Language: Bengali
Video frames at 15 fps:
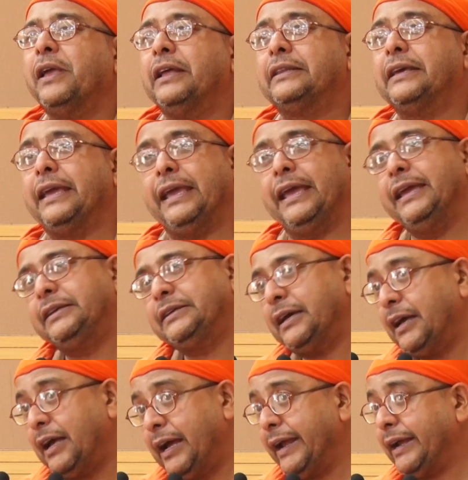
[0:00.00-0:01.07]
তো এইটা
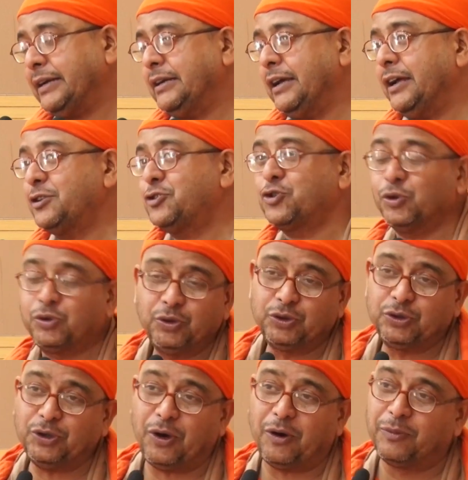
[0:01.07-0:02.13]
একটা
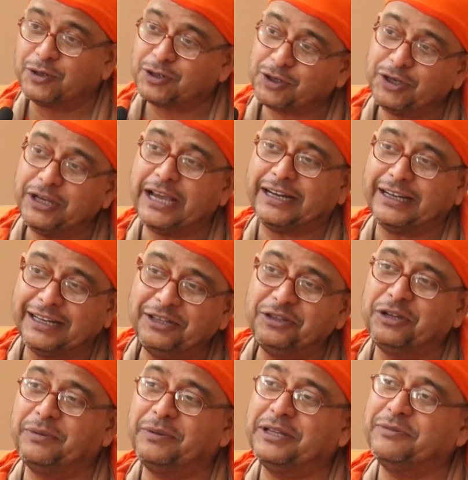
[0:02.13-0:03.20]
চতুর্থ অবশ্যই একটা
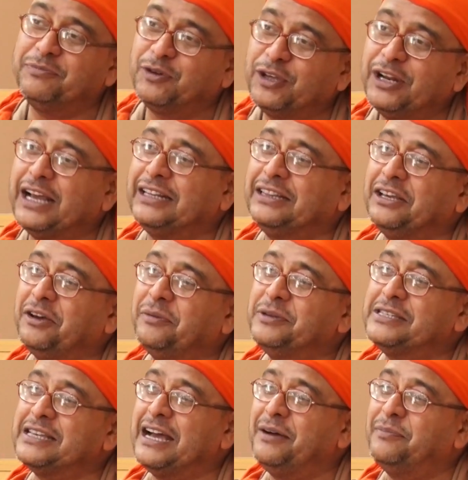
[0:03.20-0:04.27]
কিন্তু আমাদের মনে রাখতে হবে
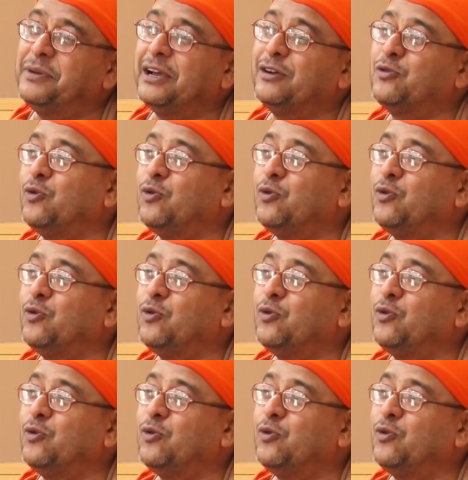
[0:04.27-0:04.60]
যে আমরা